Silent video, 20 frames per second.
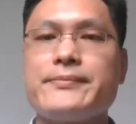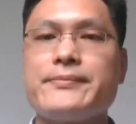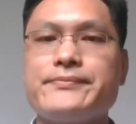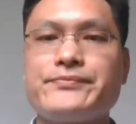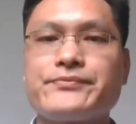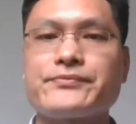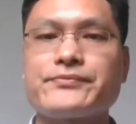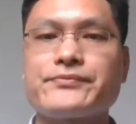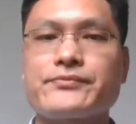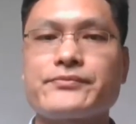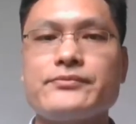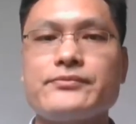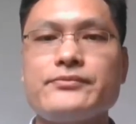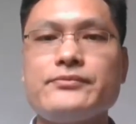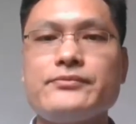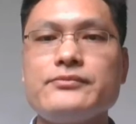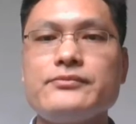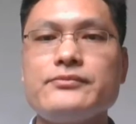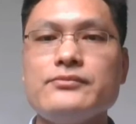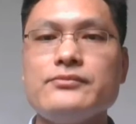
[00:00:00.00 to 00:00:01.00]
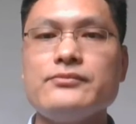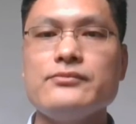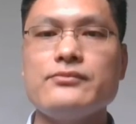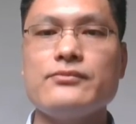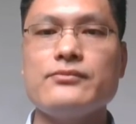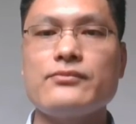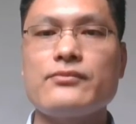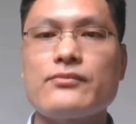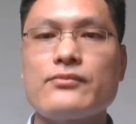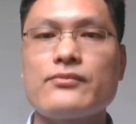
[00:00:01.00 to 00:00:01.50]
Viv i system，
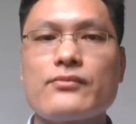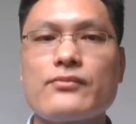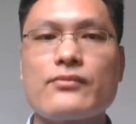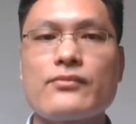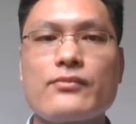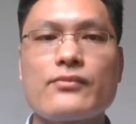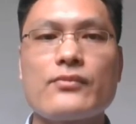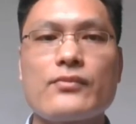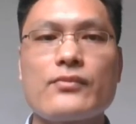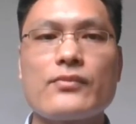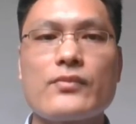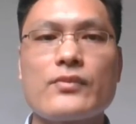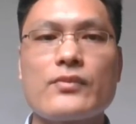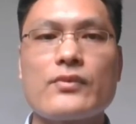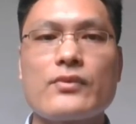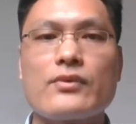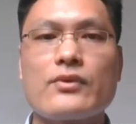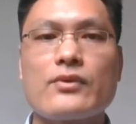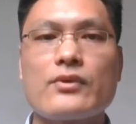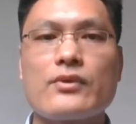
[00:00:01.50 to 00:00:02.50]
活力系统，